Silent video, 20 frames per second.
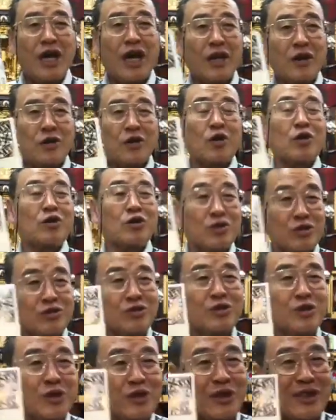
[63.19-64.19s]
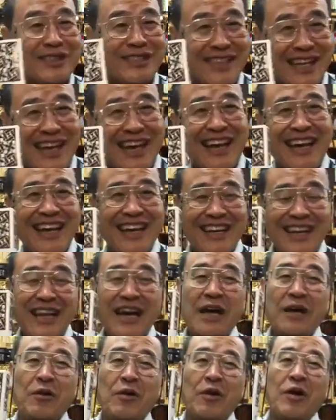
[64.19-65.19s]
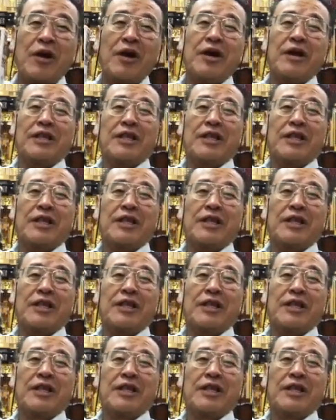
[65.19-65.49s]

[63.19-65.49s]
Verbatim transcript: あの四駆風のですねであの